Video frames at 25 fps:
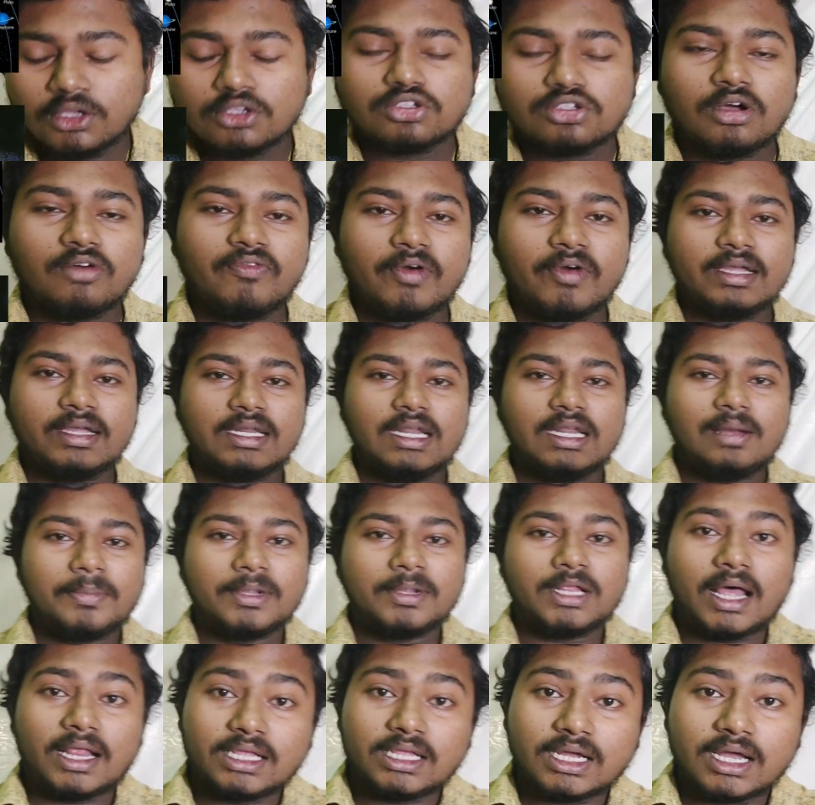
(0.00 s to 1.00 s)
ஸோ
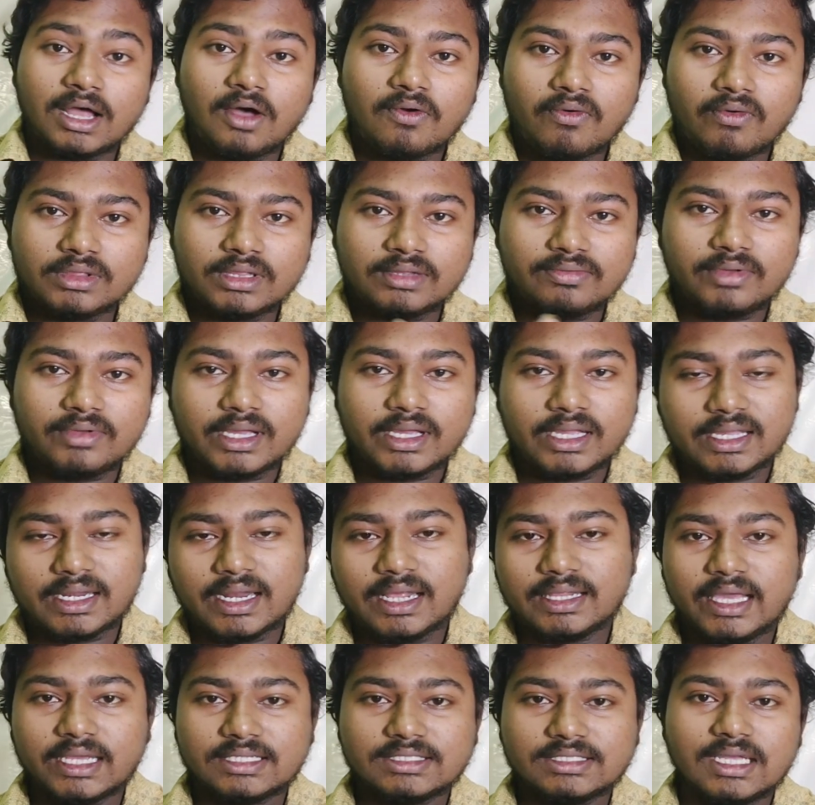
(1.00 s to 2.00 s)
ஃபைனலில் அதுக்கு அவங்க வந்து
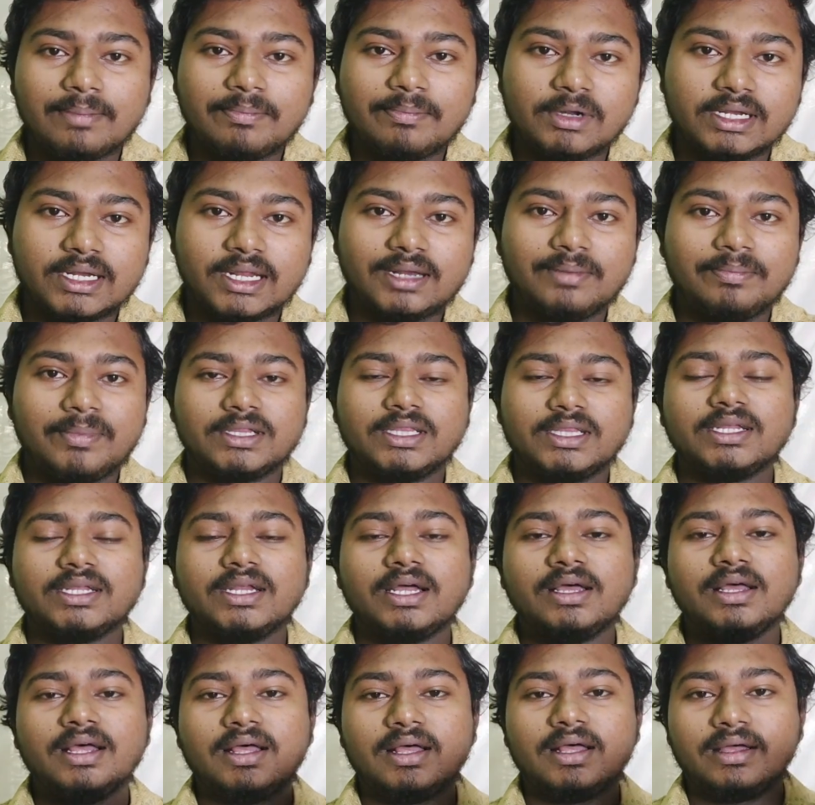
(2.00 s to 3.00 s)
வைக்கிற எக்ஸாம்பிள் என்னன்னு
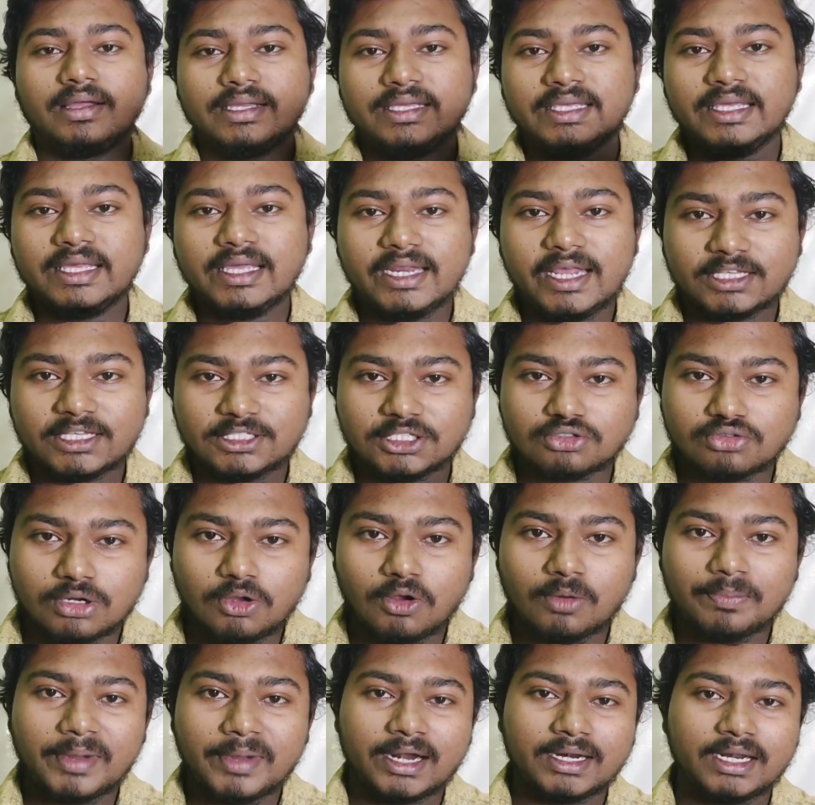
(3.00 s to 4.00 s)
பார்த்தீங்கன்னா ஈரியஸ்னு e
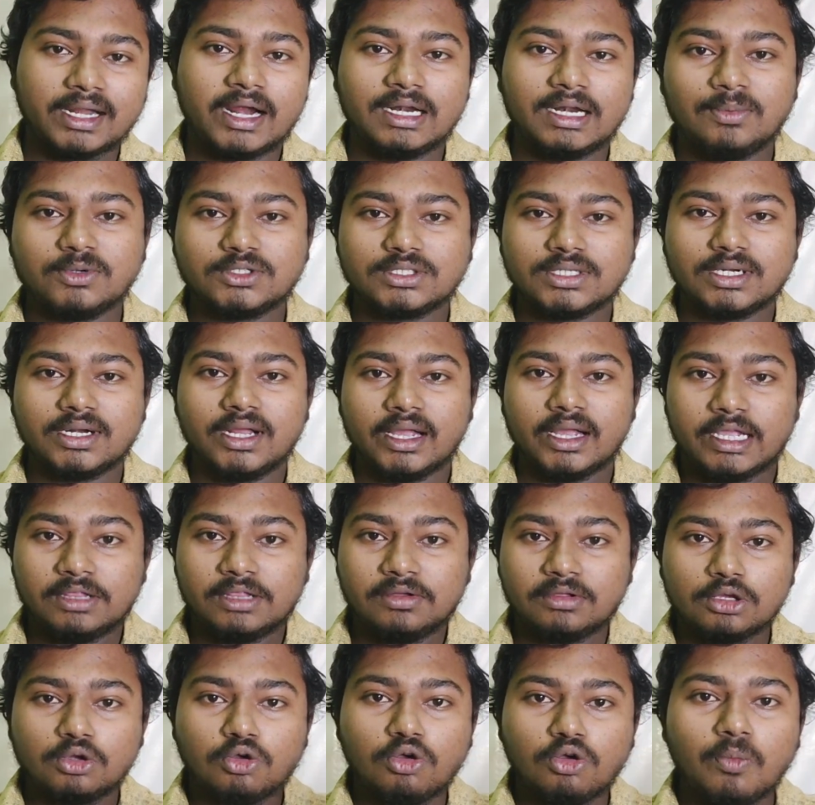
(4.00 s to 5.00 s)
சொல்லி ஒரு பிளான்ட்டை கண்டுபிடிச்சிருக்காங்க
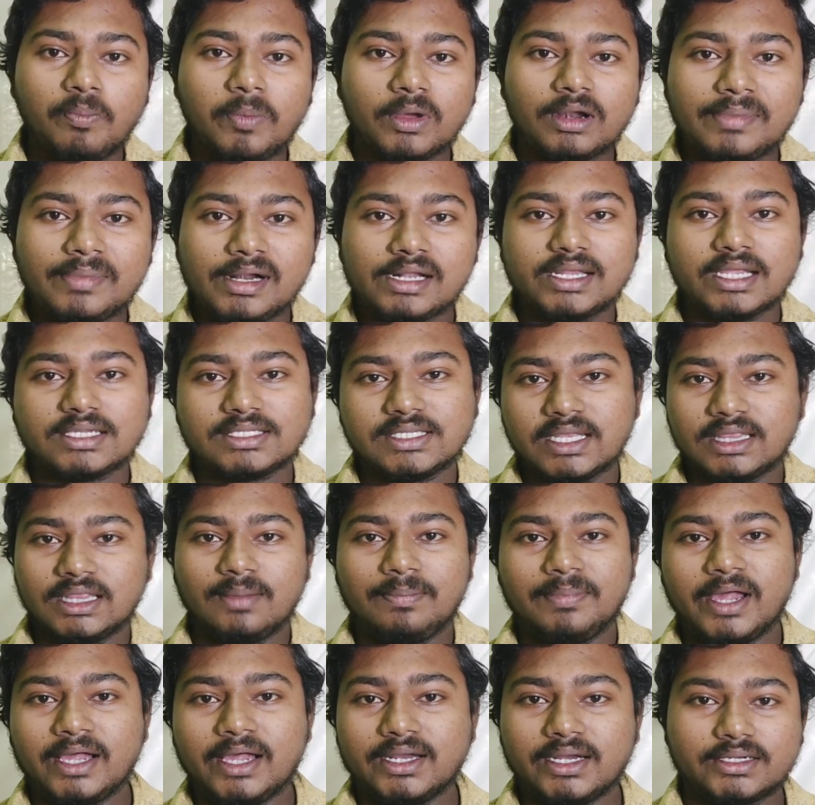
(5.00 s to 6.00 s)
இது வந்து கியூப்பர் பெல்ட்டை
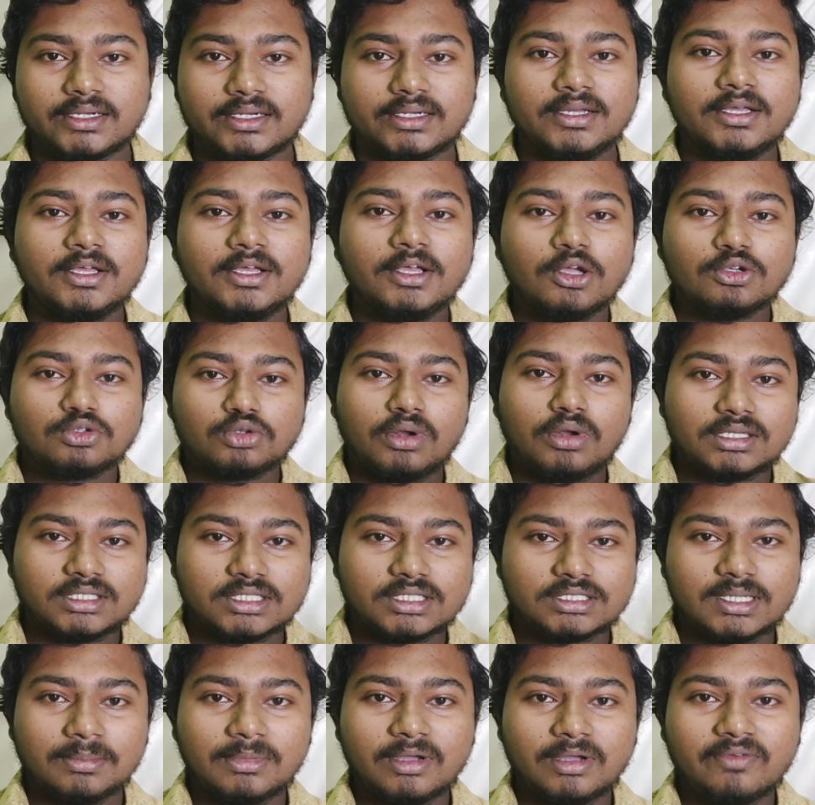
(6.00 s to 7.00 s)
சேர்ந்த பிளானட்
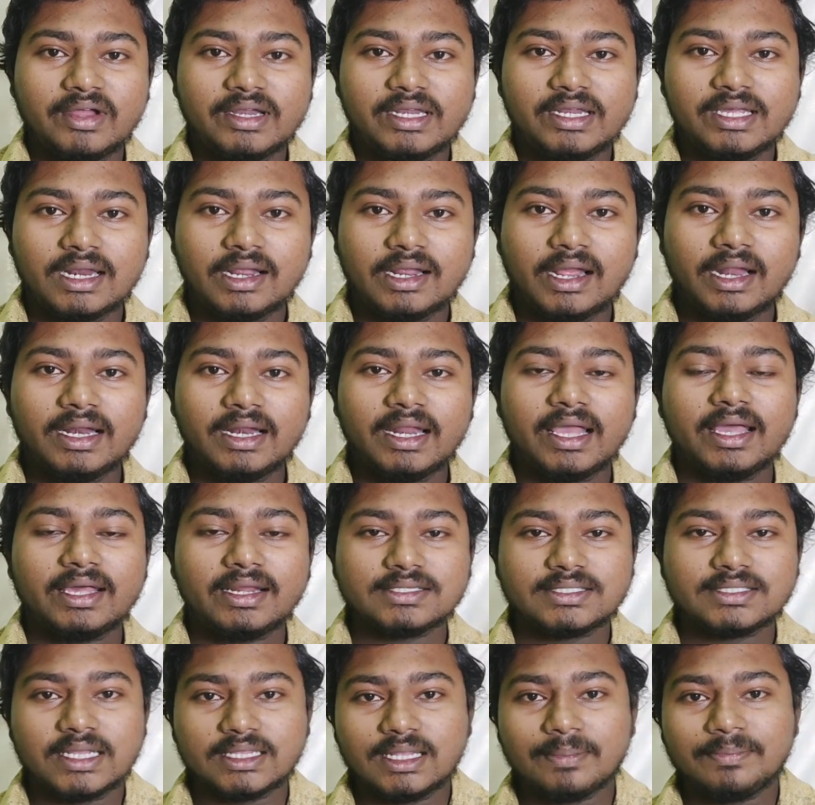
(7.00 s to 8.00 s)
சோலார் சிஸ்டமுக்கு வெளியே இருக்க
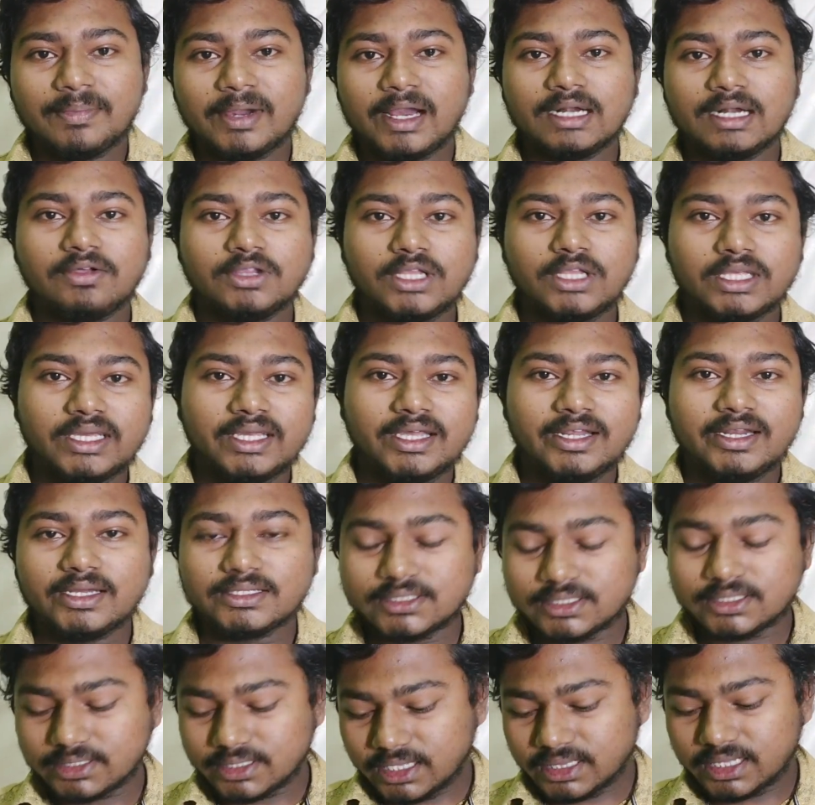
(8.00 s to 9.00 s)
லேயரை சேர்ந்த பிளான்ட் வந்து
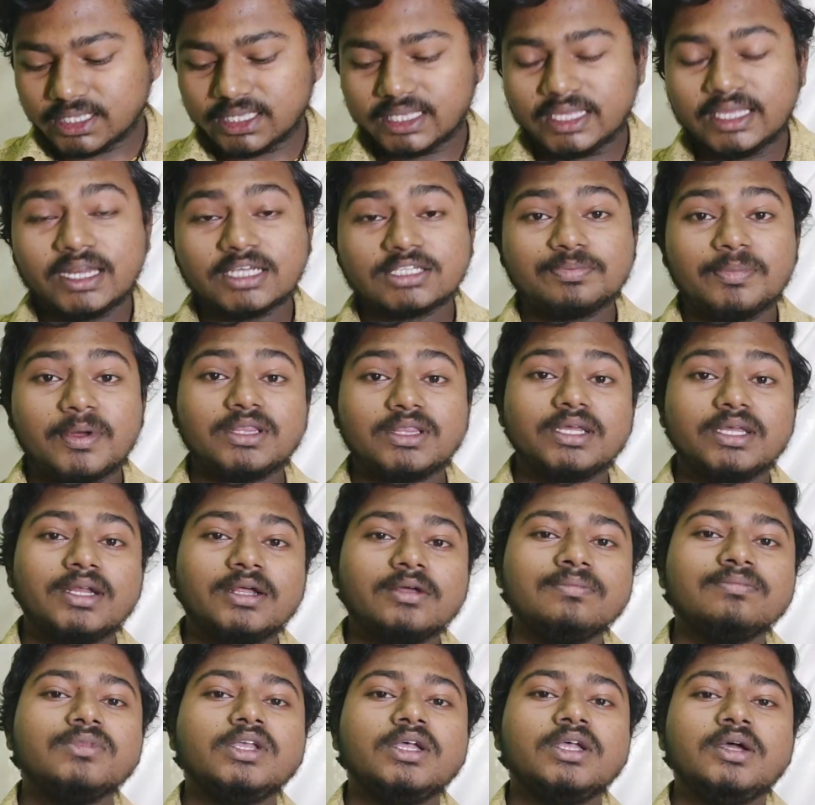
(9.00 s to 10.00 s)
ஈரியஸ்ன்ட்டு e இந்த ஈரியஸ் e பார்த்தீங்கன்னா